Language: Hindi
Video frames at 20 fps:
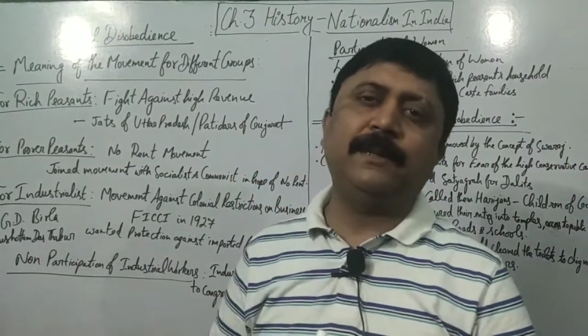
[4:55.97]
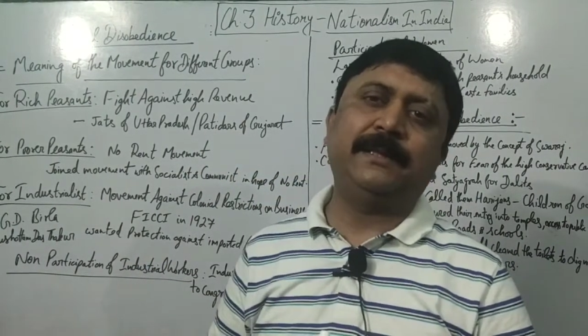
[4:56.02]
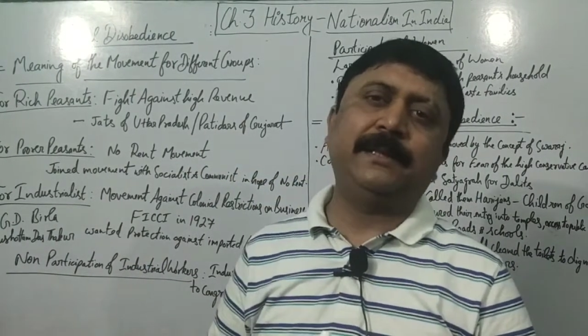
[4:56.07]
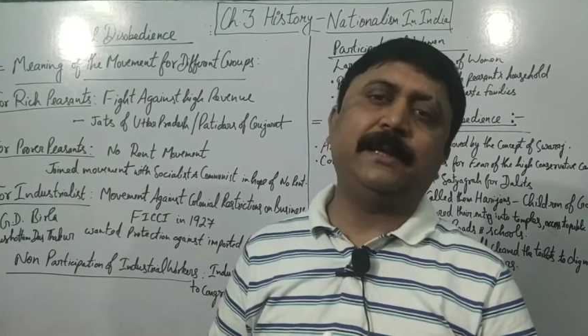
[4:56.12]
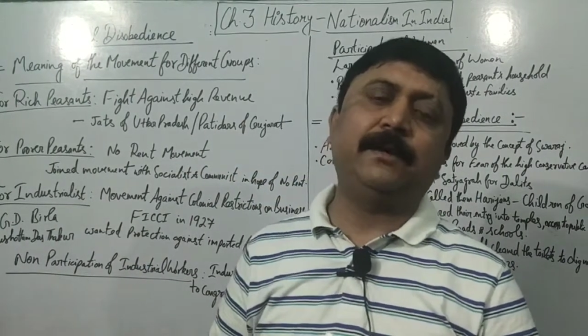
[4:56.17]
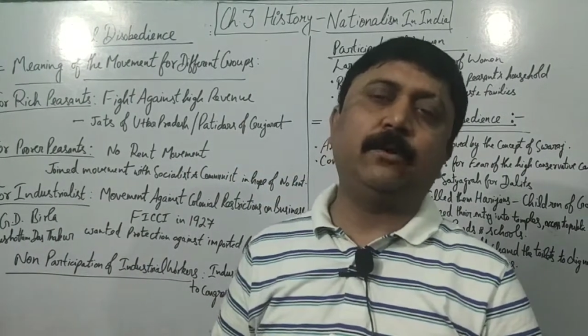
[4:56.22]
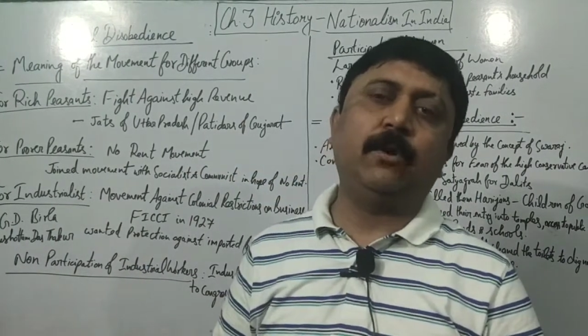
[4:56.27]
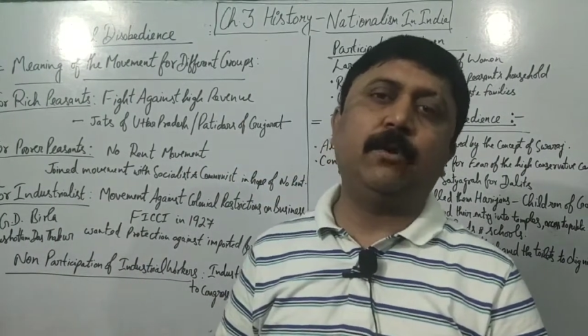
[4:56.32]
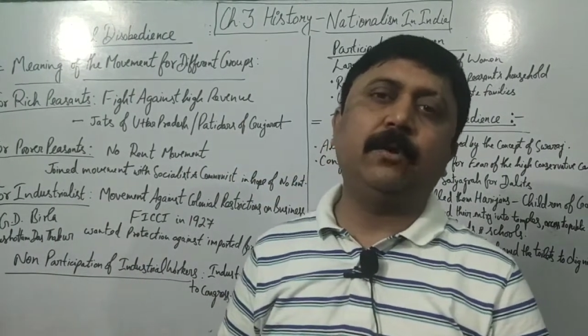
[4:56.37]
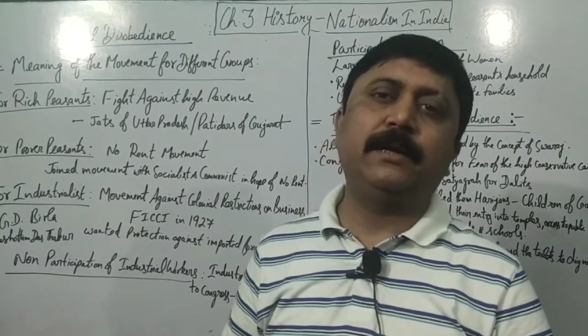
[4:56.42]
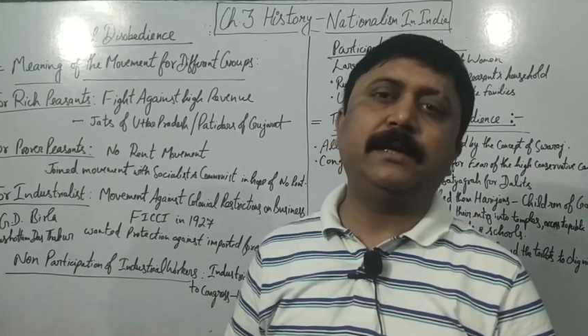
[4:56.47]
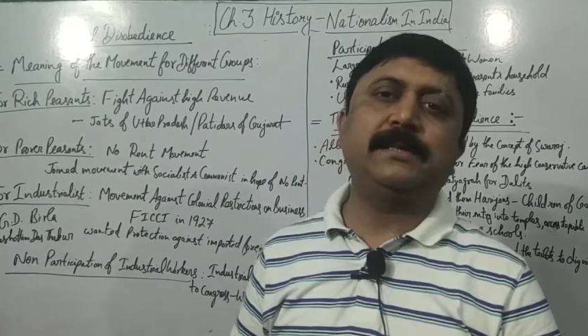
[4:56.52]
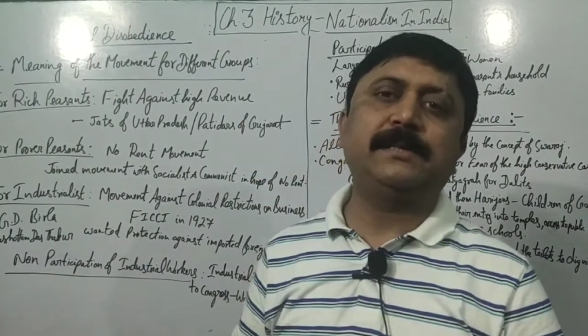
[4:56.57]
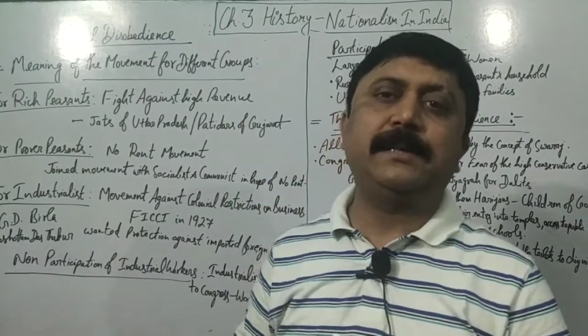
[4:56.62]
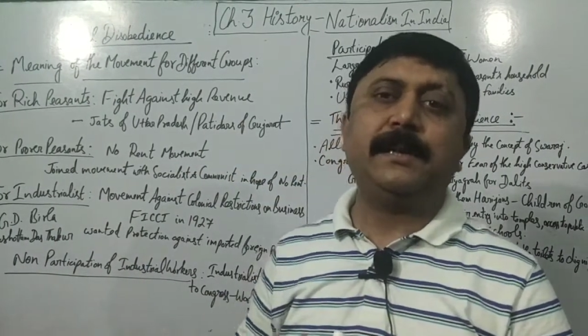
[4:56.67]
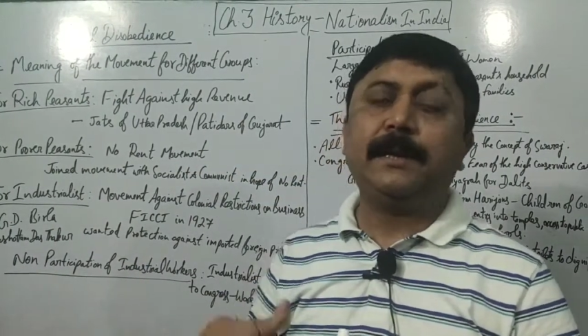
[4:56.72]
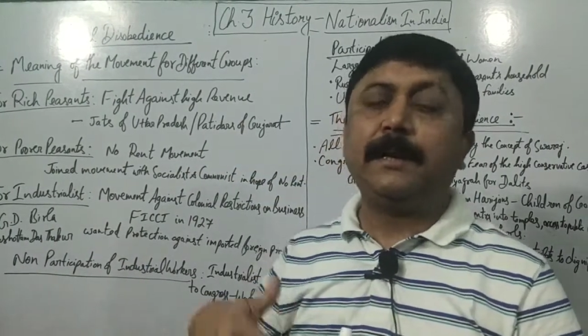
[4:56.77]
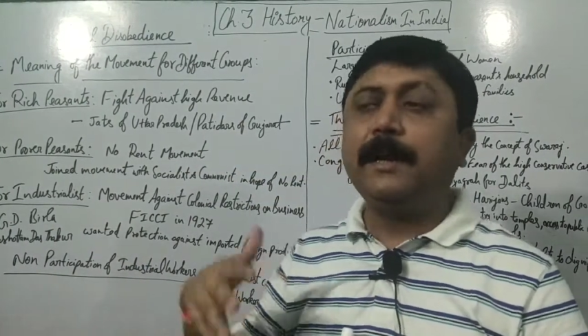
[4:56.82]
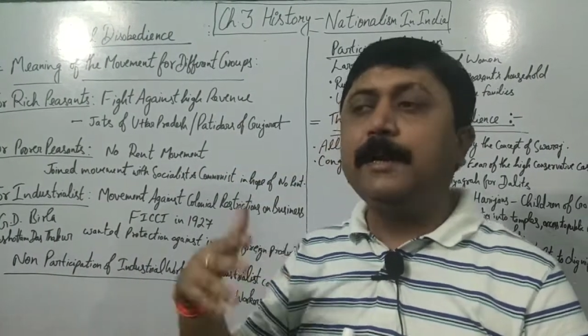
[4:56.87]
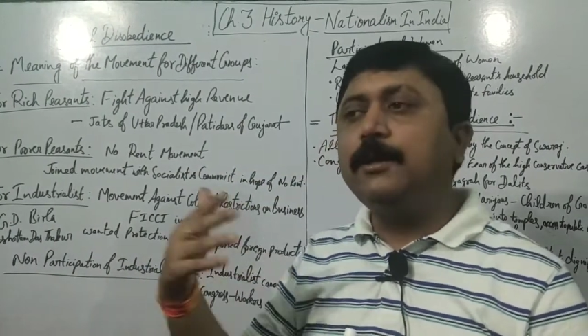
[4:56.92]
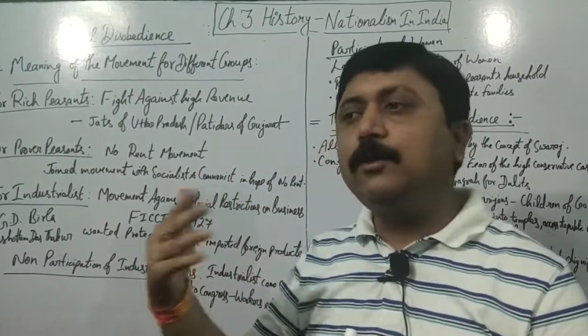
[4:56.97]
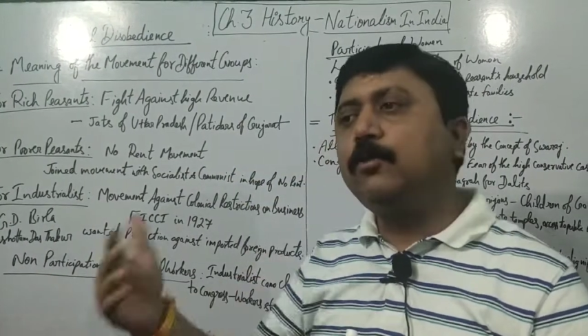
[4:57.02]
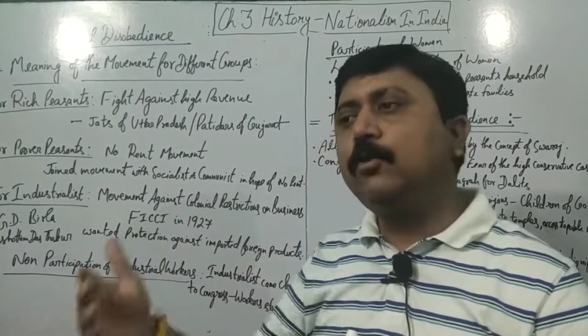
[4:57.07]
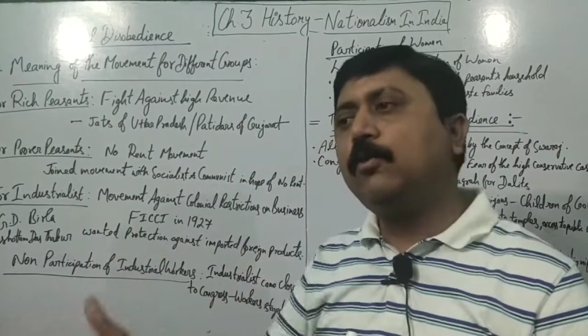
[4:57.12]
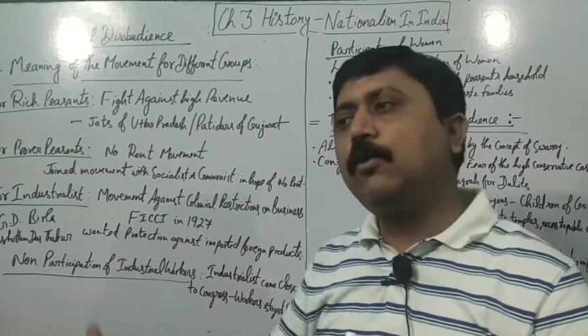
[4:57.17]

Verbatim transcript: में थे कांग्रेस के कई